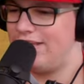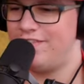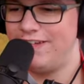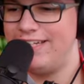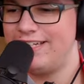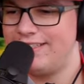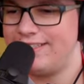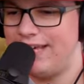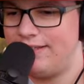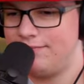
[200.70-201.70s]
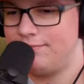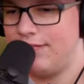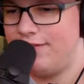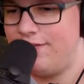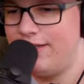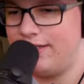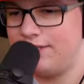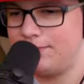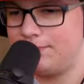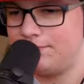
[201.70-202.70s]
will hier nicht reden. Will
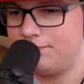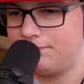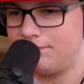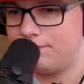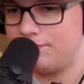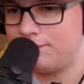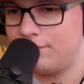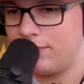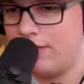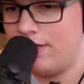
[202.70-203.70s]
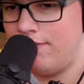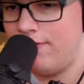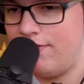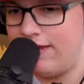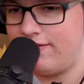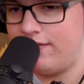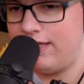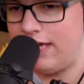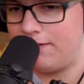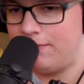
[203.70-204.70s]
nicht. Wir wechseln
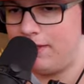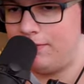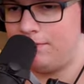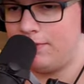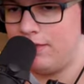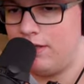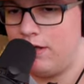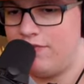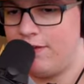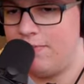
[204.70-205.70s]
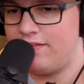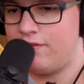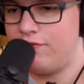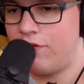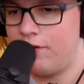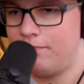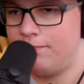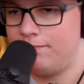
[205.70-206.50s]
direkt mal auf jemanden Sinnvollen.